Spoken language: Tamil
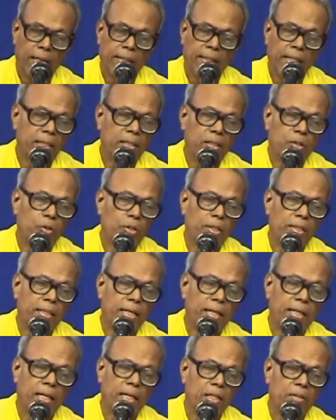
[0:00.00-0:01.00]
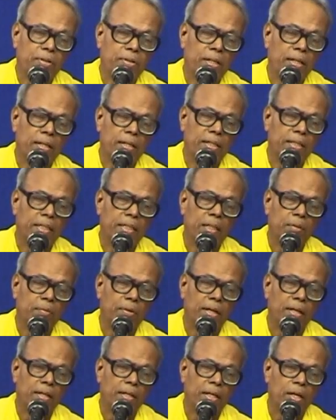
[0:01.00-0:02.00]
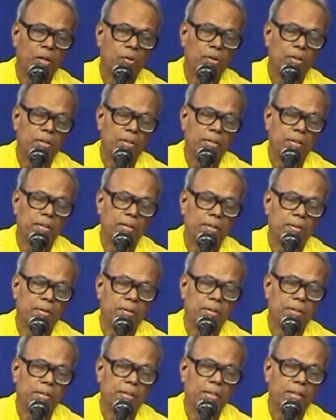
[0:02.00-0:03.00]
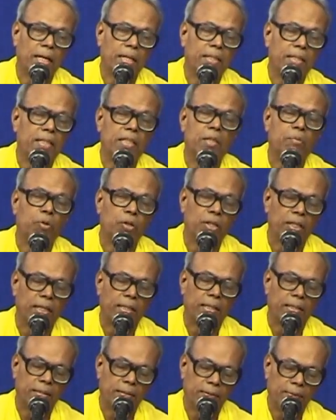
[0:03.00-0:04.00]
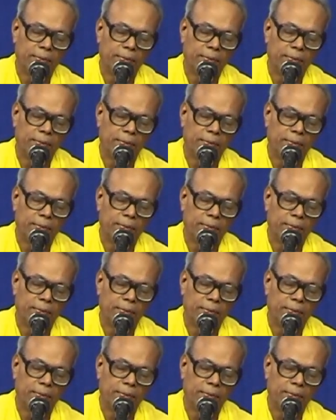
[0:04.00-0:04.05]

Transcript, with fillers: தேக குற்றத்தை அறியாதவர்கள் நிச்சயமாக கடவுள் அது அது நீக்க முடியாது